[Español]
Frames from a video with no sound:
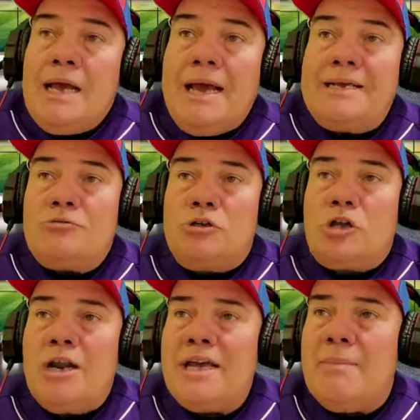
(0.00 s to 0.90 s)
En
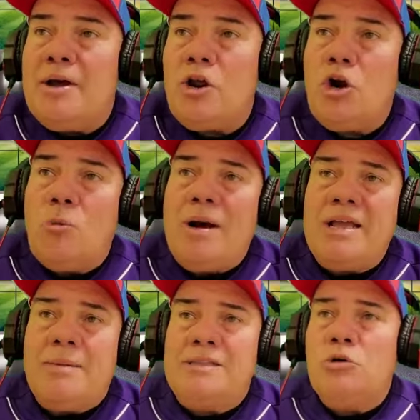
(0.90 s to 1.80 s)
cuanto a las ligas menores, lo más
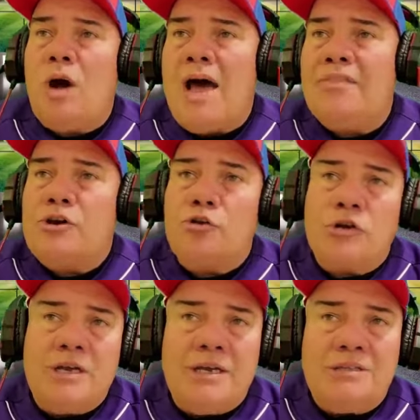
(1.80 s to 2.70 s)
llamativo, Andy
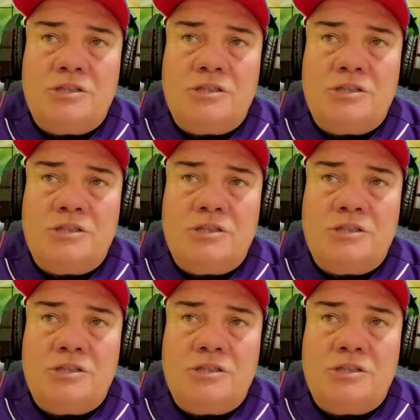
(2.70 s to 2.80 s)
Rodríguez